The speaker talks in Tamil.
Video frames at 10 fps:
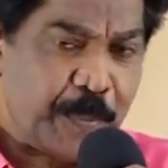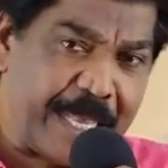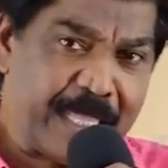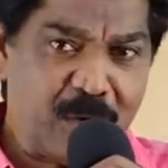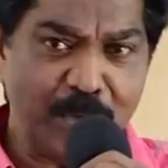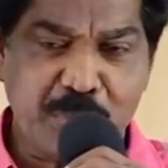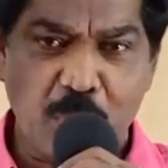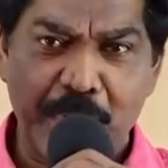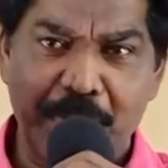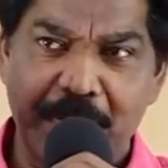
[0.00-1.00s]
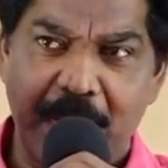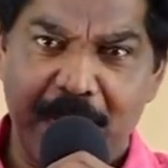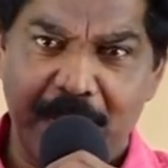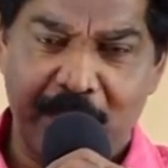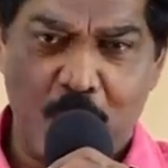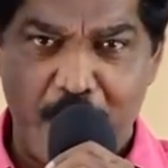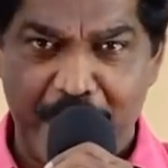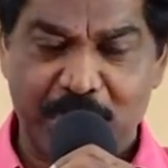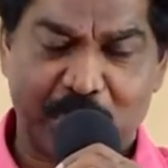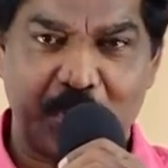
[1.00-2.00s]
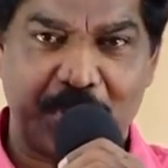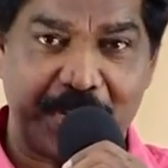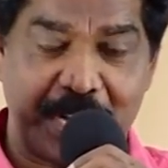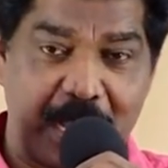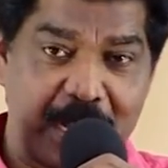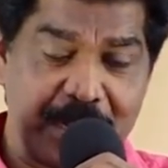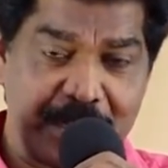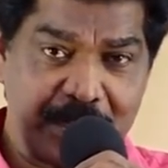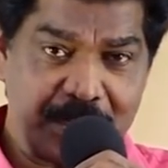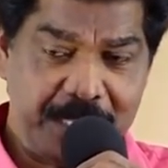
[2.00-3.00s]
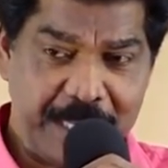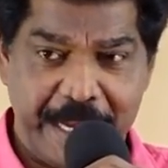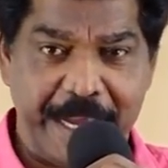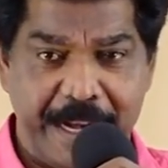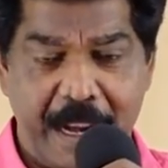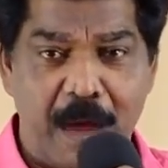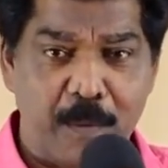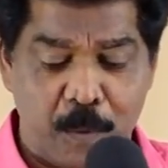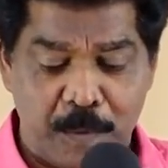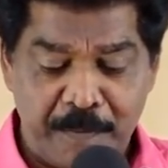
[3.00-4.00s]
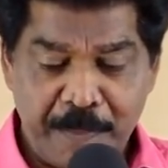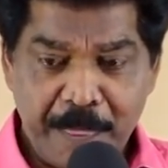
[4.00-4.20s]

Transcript: பேதரும் சொல்லுகின்றார் யோவானும் சொல்லுகின்றார் இங்கே நாமும்